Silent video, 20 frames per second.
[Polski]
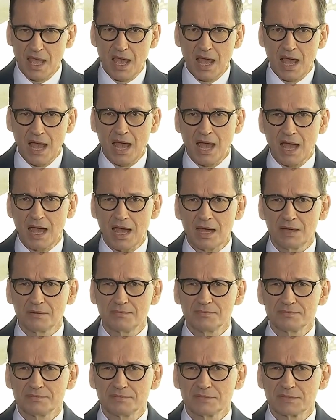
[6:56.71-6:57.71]
A
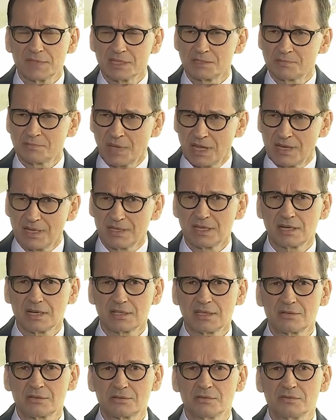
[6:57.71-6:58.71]
ta zmiana
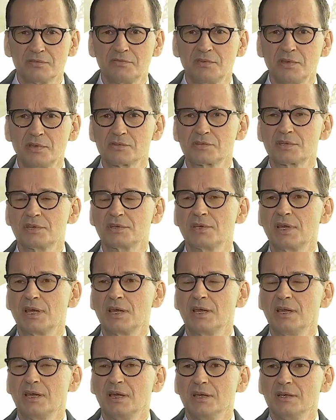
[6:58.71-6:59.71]
traktatów wiąże się
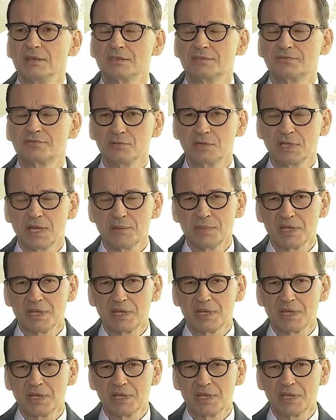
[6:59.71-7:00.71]
z
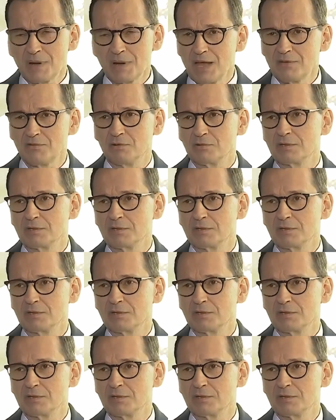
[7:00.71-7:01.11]
fundamentalną sprawą dla